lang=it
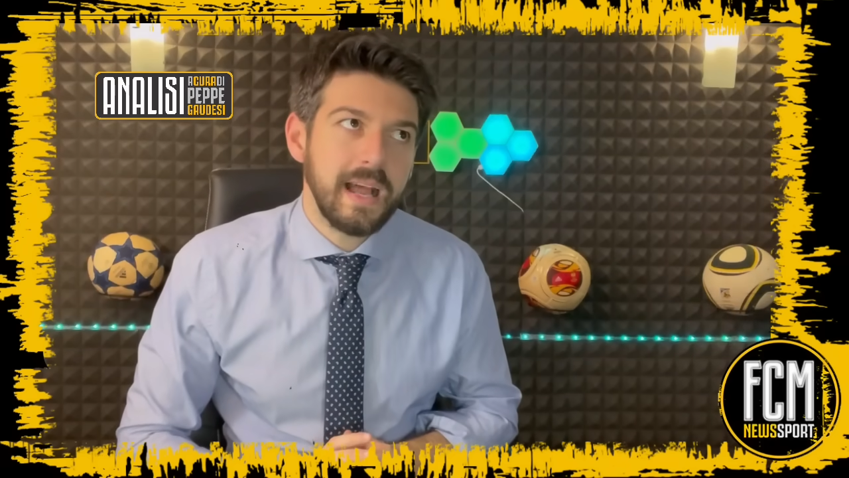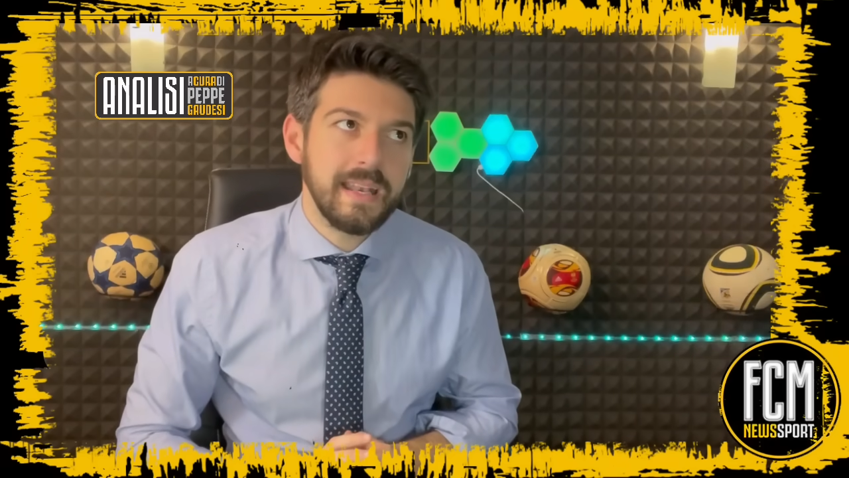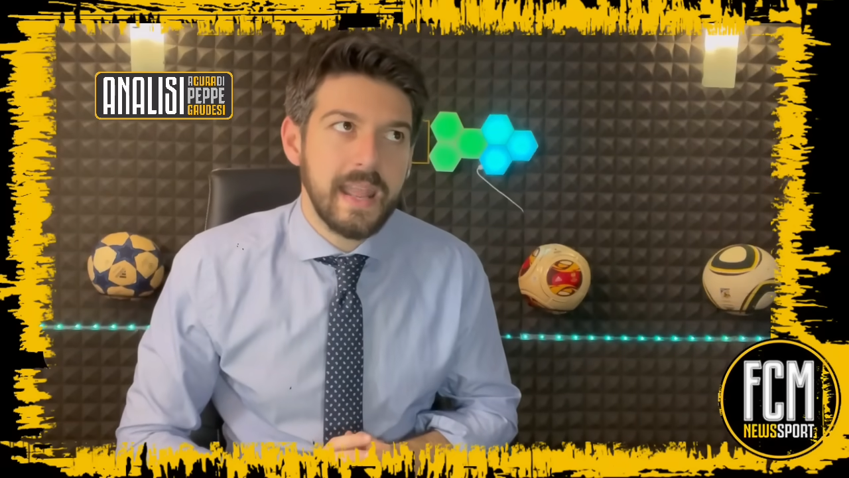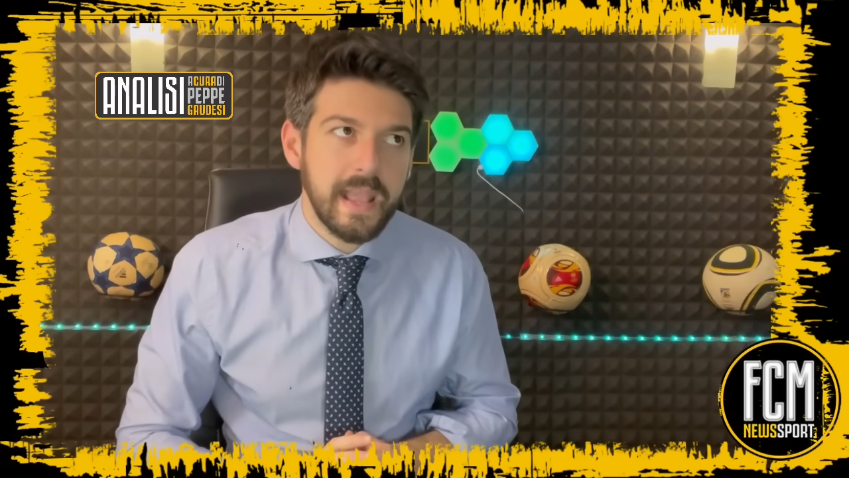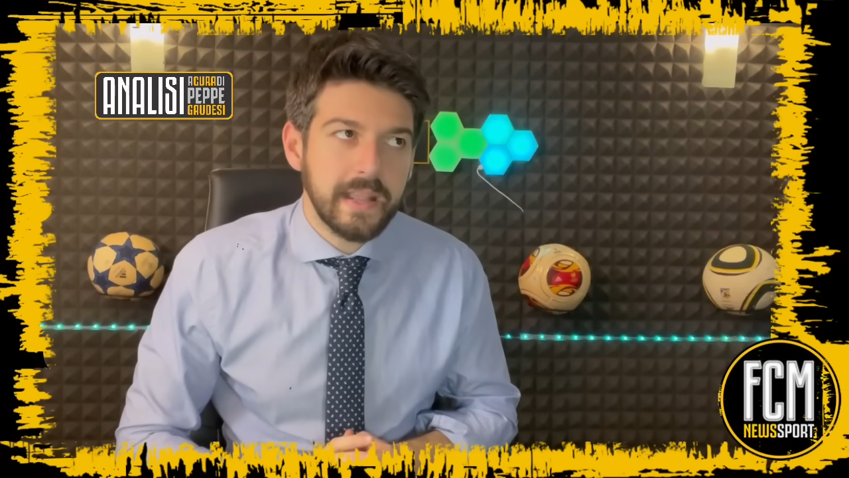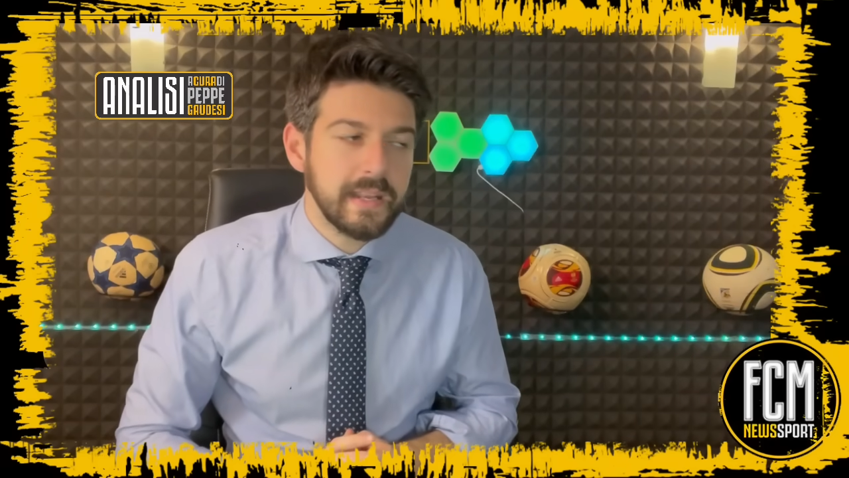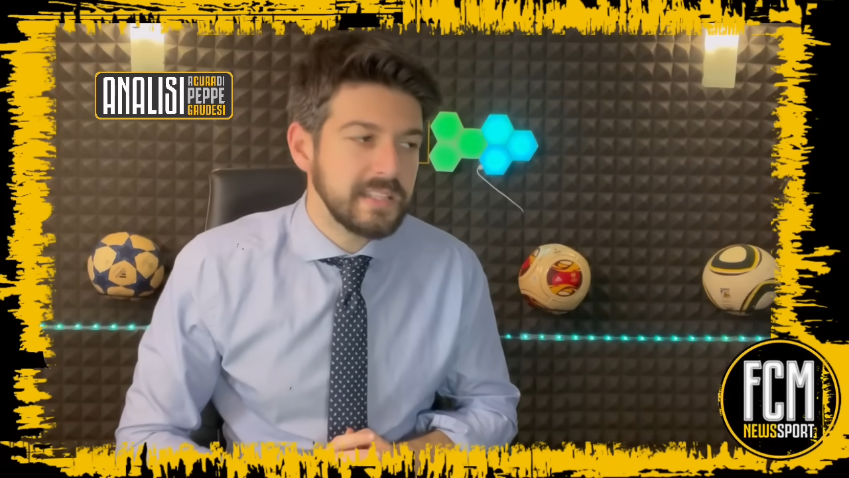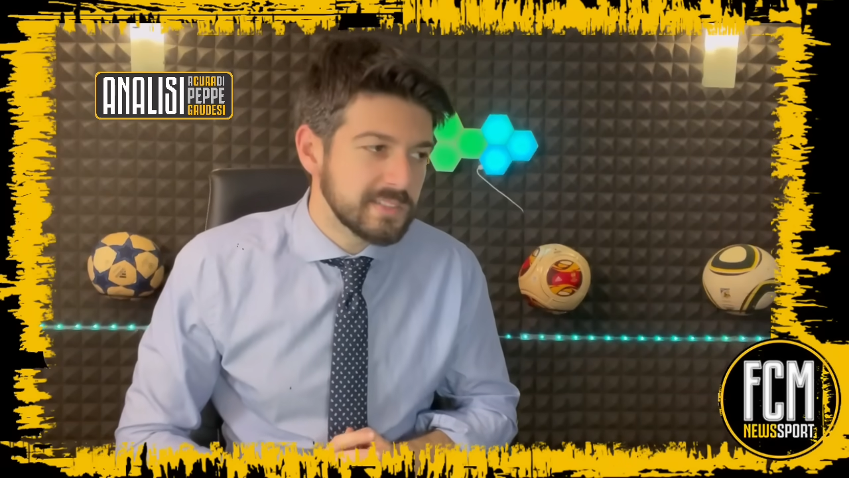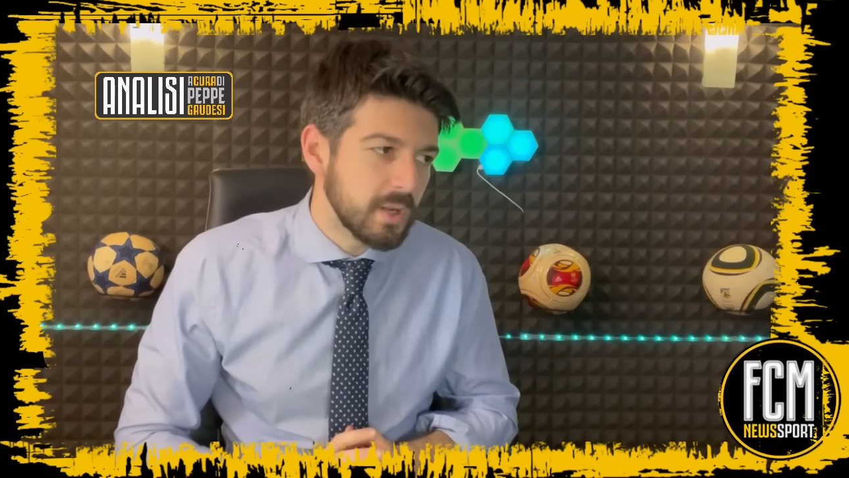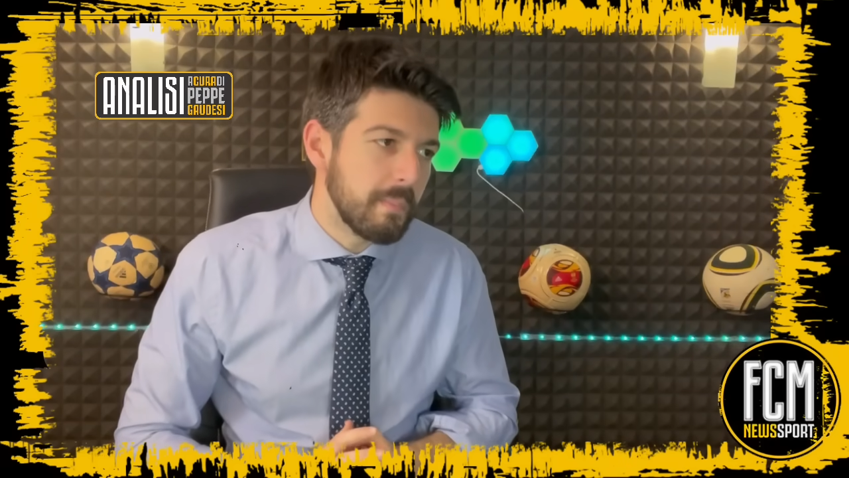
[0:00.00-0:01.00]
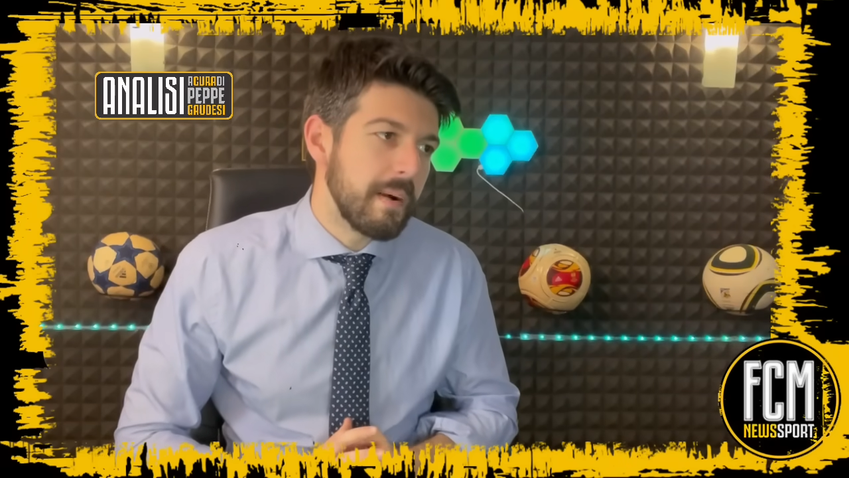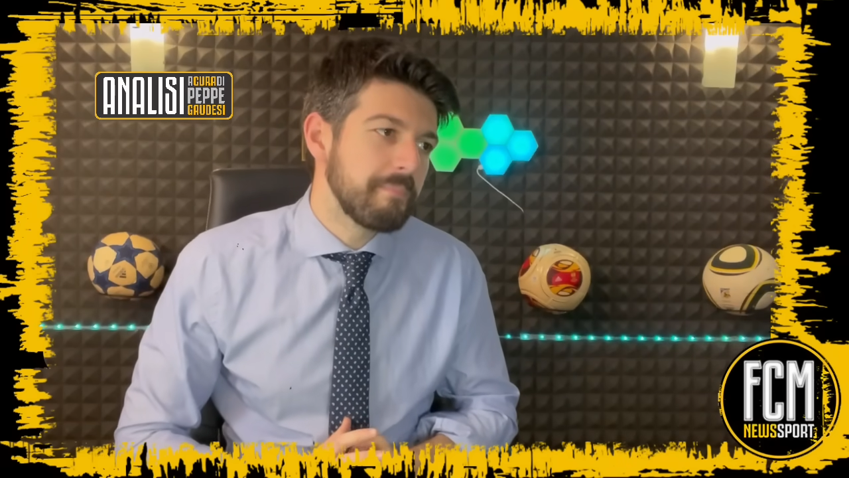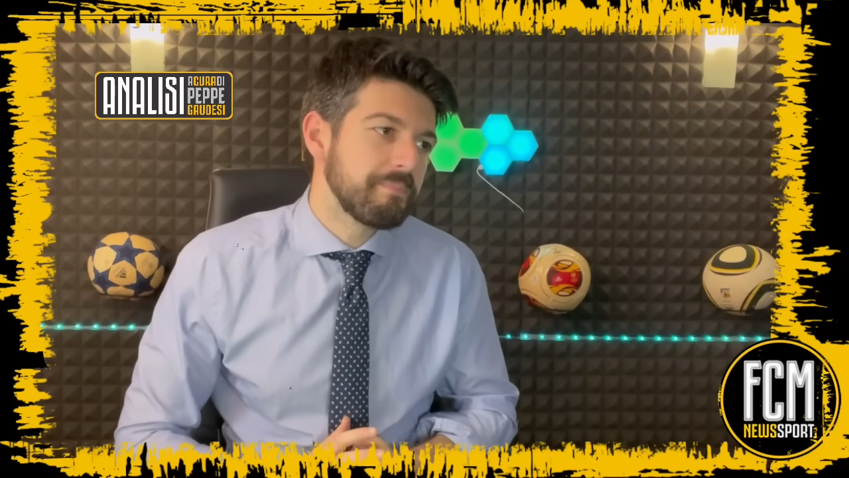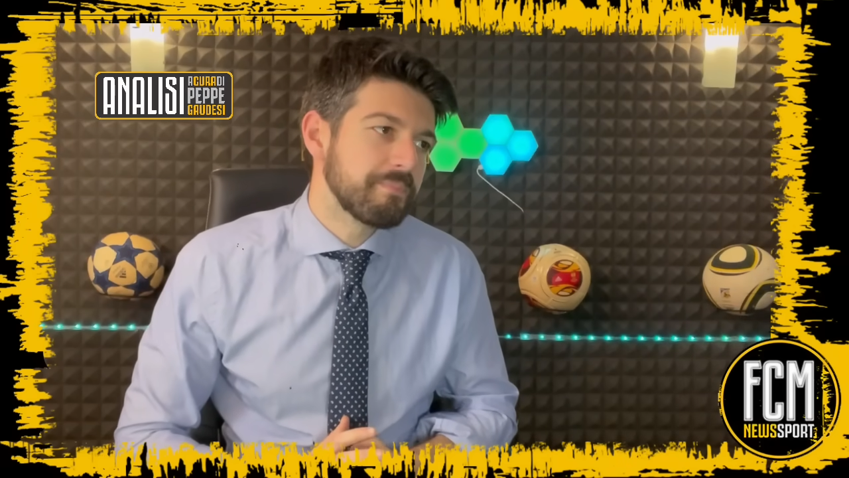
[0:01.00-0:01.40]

Allegri. Insomma,